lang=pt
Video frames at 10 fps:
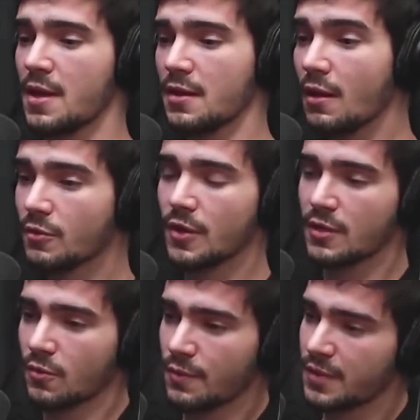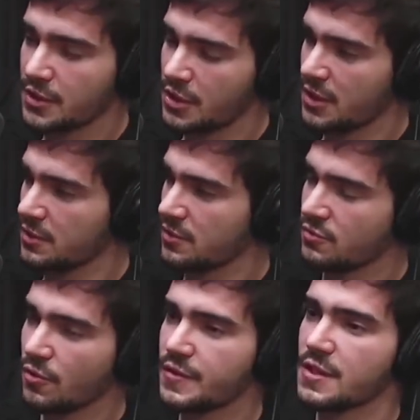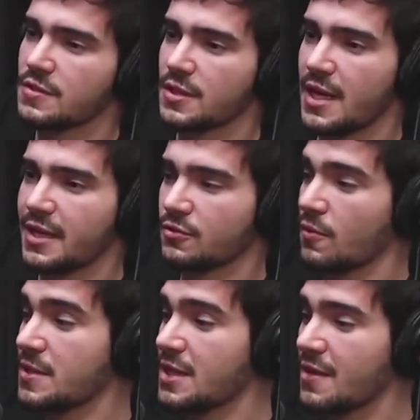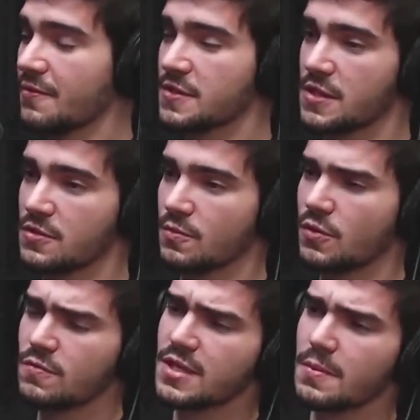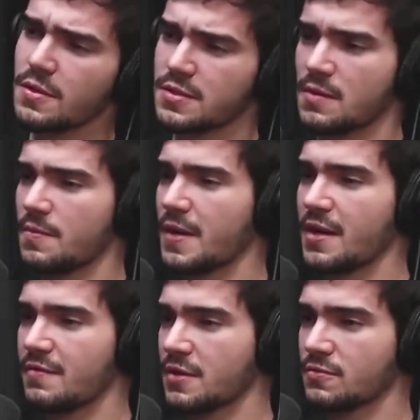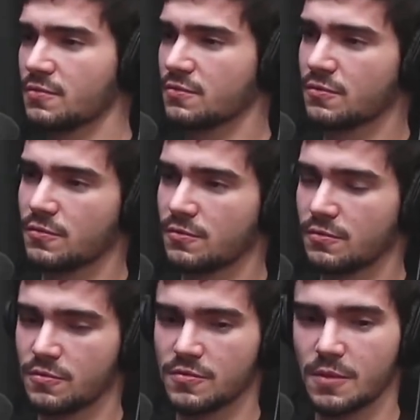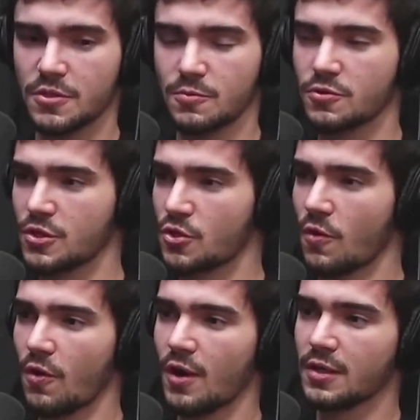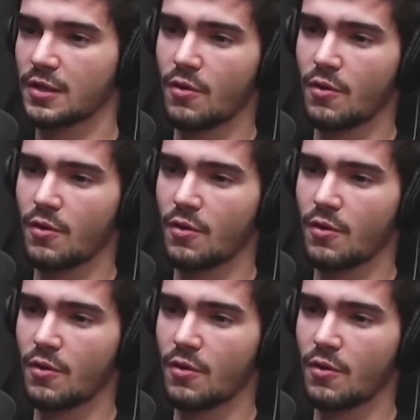E aí, quando eu era novo, lá tinha 12 anos de idade, eu comecei a fazer isso muito com os amigos, sabe? para gravar com, com, com, os amigos meus da escola.